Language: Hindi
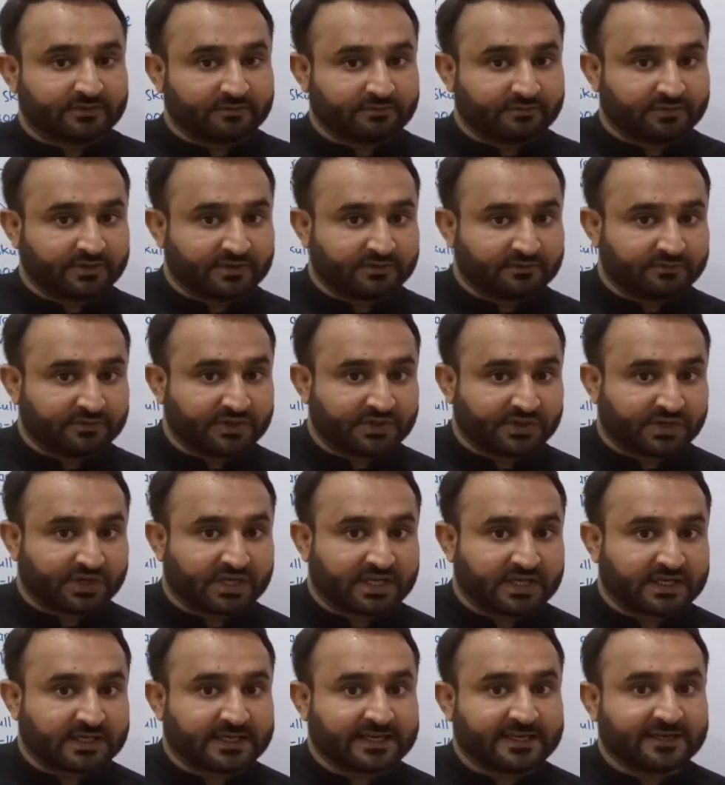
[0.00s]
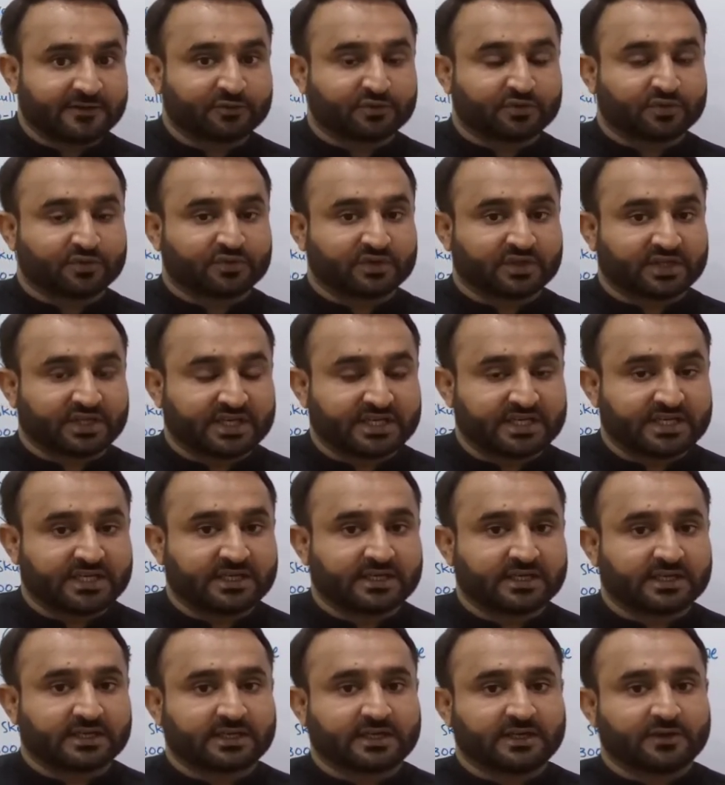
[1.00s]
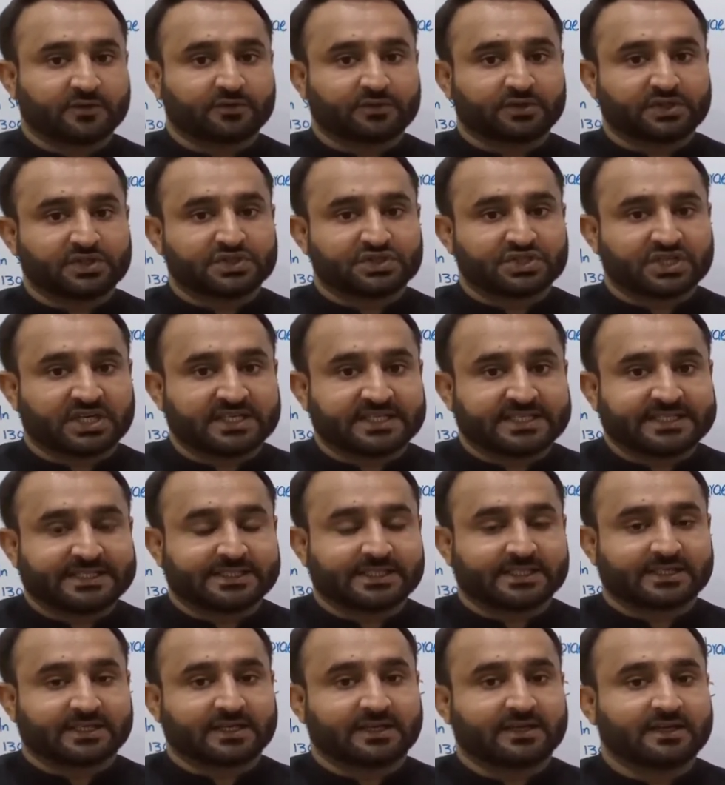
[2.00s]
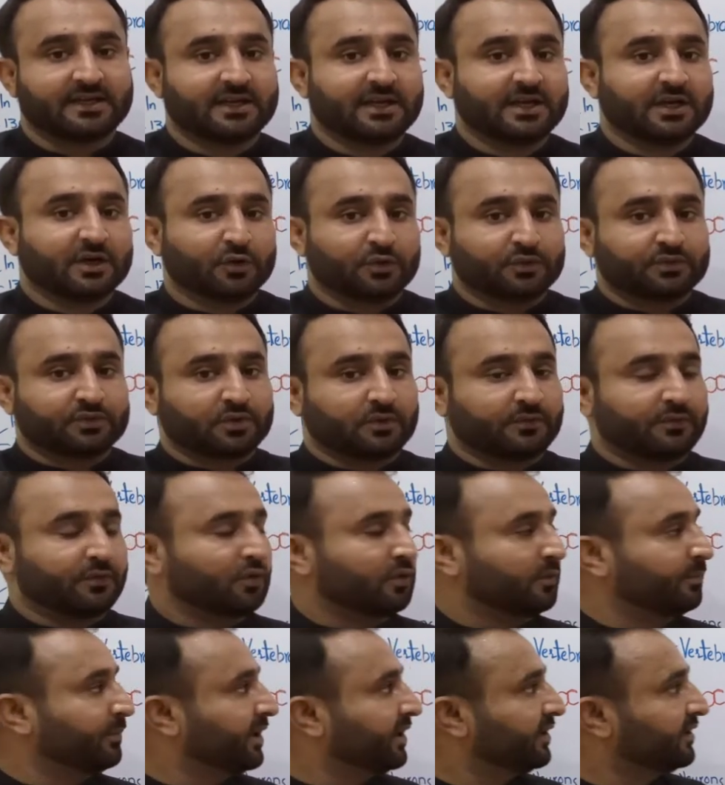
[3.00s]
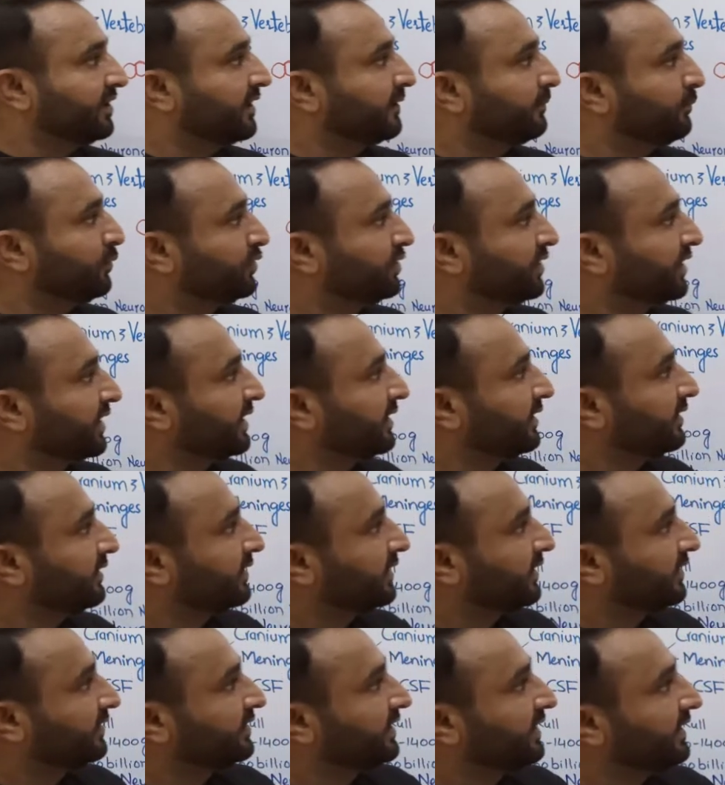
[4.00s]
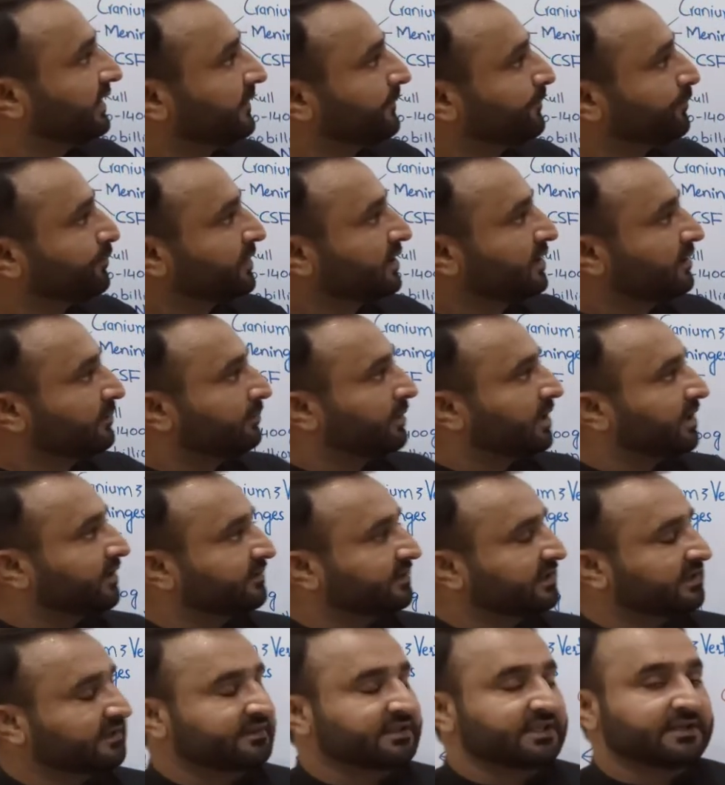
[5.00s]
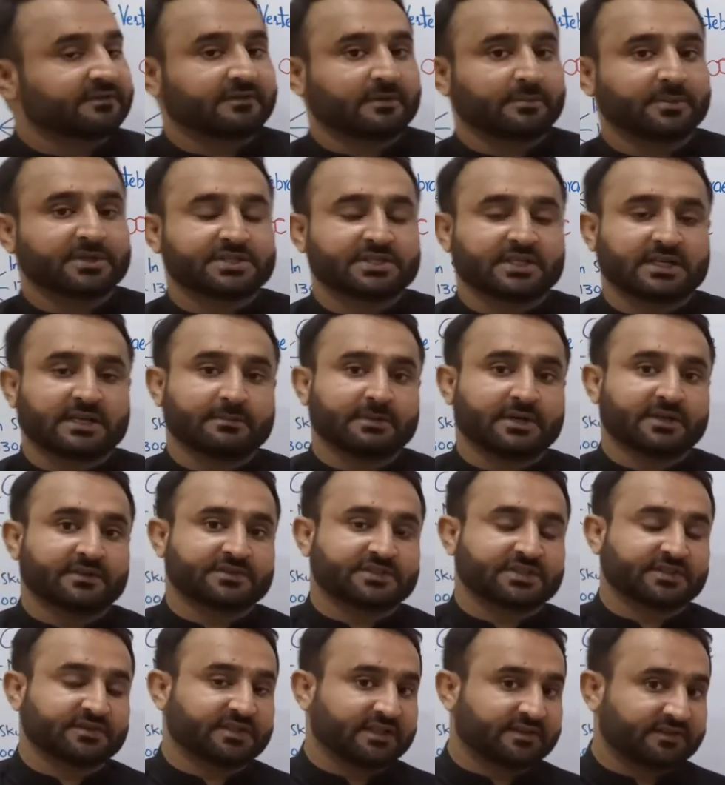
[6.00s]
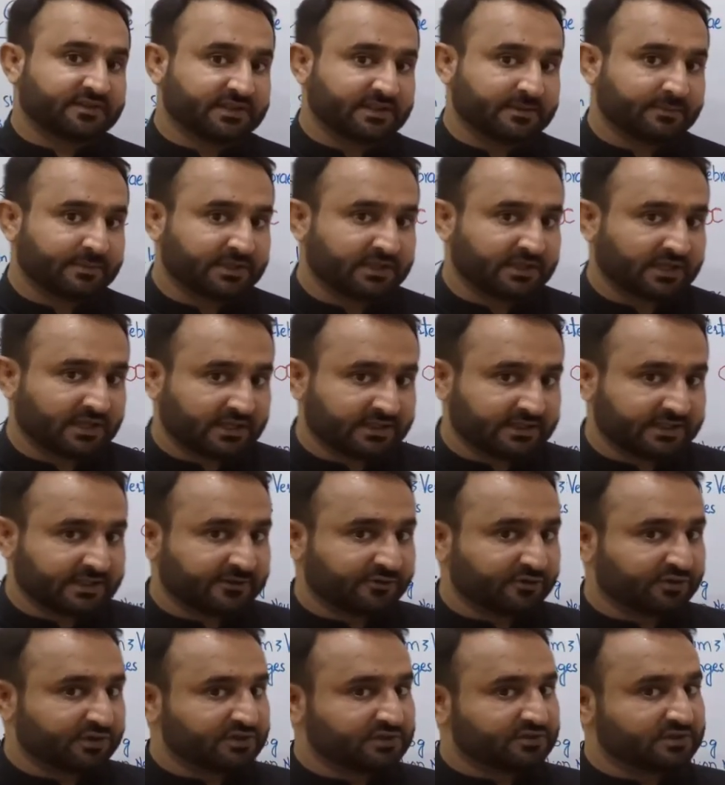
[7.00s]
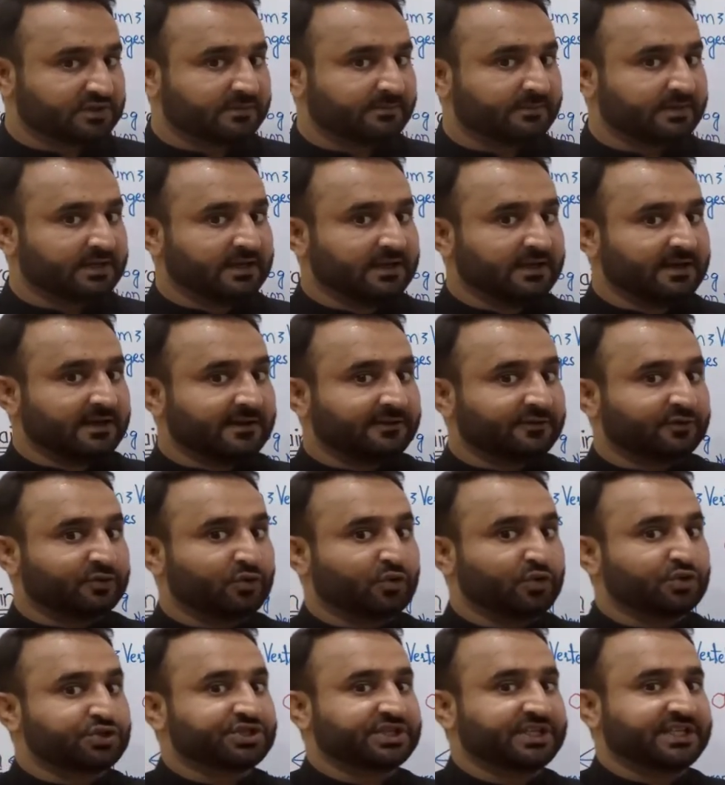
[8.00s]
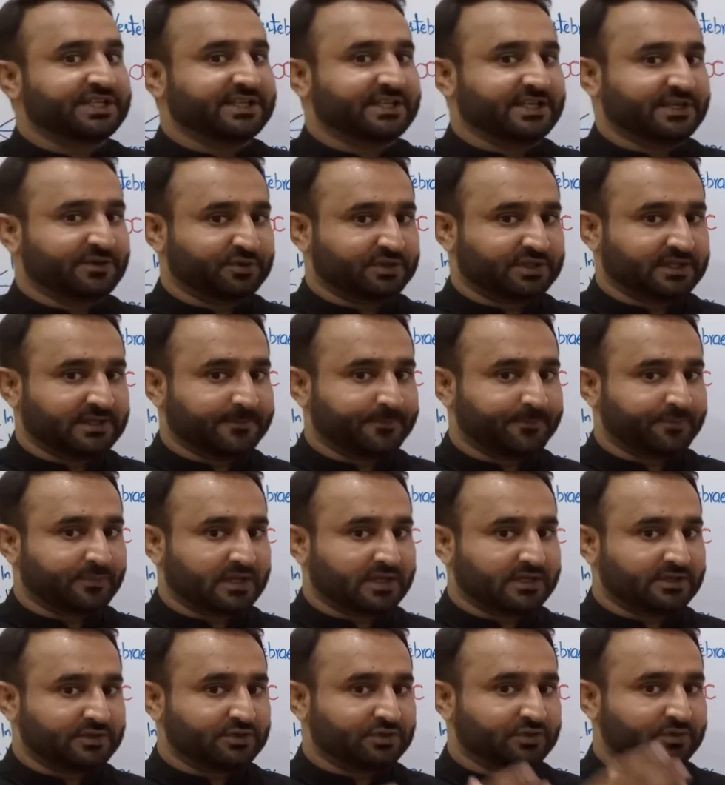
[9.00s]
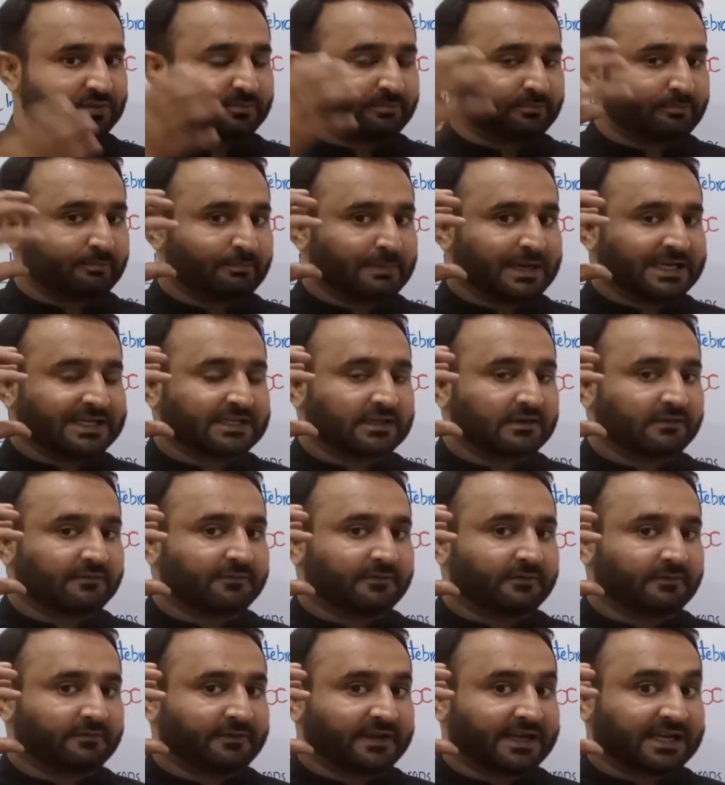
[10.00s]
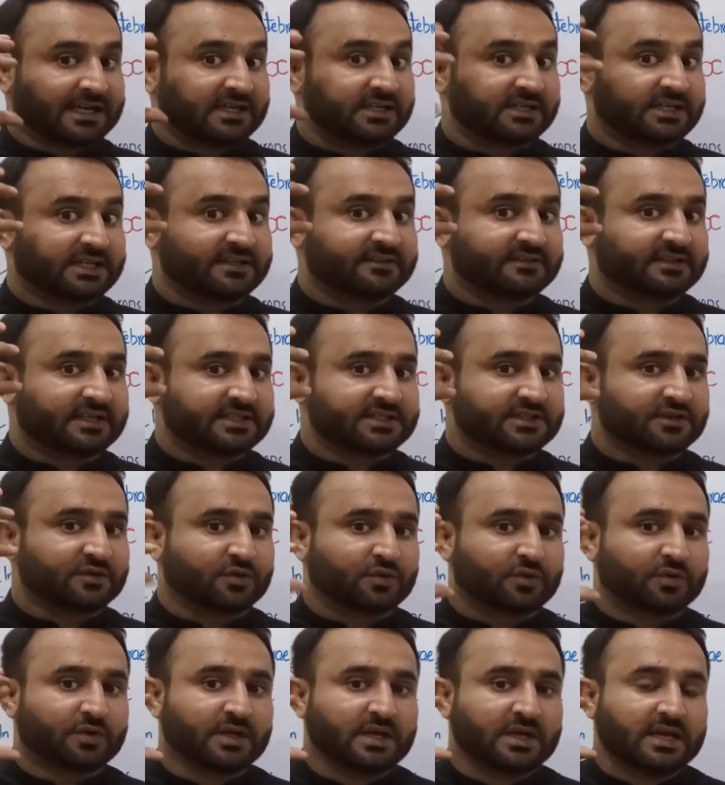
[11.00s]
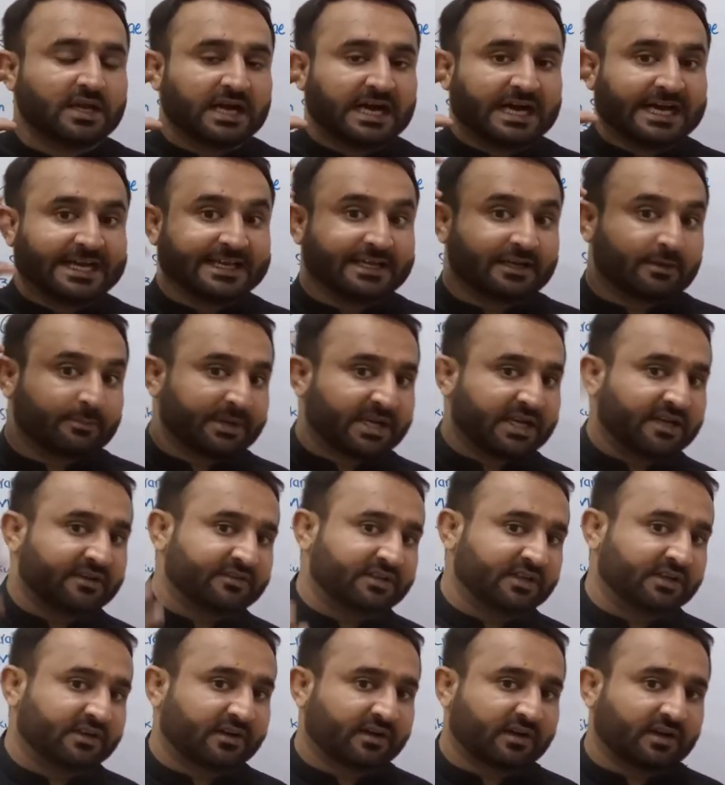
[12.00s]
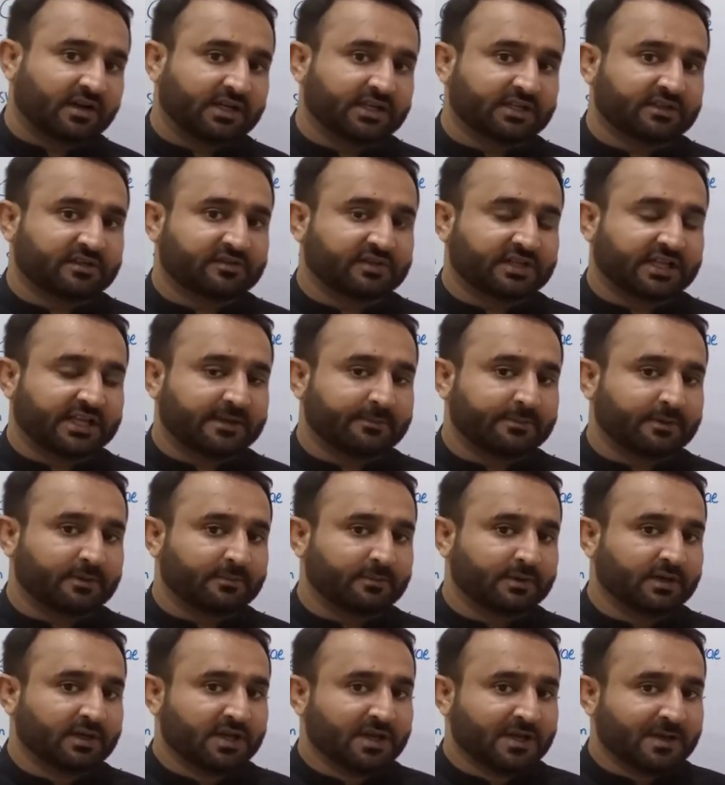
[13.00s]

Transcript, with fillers: फिल, फिल्टर करके उसको स्क्रीनिंग करके उसकी छांटी करके उसको फोर ब्रेन तक मुंतकिल करता है बाज़ ऐसी इन्फॉर्मेशन है बाज़ चीज़ें ऐसी हमें दिखाई दे रही होती जो हम सोच नहीं रहे होते जो मैंटल फैकल्टीज़ हैं जिनको हायर ब्रेन सेंटर कहा जाता है सैरिब्रम